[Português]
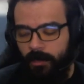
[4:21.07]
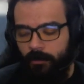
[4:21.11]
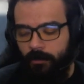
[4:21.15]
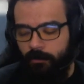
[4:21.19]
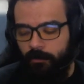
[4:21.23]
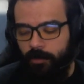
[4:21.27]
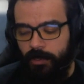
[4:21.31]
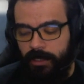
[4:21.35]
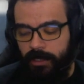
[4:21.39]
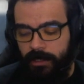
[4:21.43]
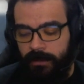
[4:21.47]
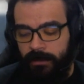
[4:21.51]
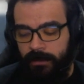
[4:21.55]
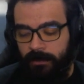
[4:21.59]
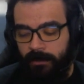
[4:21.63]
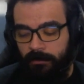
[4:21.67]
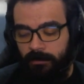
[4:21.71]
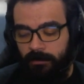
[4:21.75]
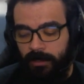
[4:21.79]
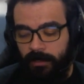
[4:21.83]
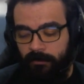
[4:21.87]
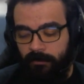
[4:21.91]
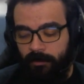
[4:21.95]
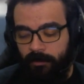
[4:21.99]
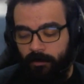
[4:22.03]
porque ele não
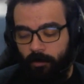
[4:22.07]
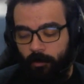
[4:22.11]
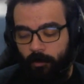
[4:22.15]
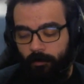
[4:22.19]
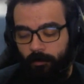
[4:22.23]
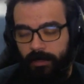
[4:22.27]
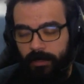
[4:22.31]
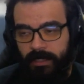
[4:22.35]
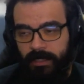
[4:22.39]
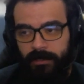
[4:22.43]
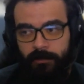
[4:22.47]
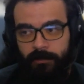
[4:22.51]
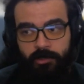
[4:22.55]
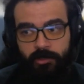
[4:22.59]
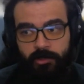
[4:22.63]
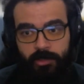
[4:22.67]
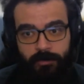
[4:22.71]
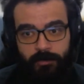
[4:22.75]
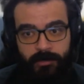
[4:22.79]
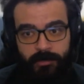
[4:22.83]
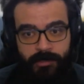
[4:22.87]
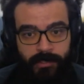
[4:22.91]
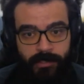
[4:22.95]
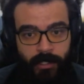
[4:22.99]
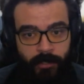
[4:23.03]
estava completamente
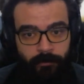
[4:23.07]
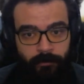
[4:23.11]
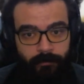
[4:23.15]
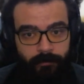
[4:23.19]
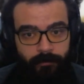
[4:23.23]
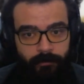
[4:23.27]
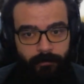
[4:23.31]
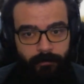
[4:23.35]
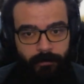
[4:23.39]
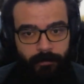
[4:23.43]
otimizado.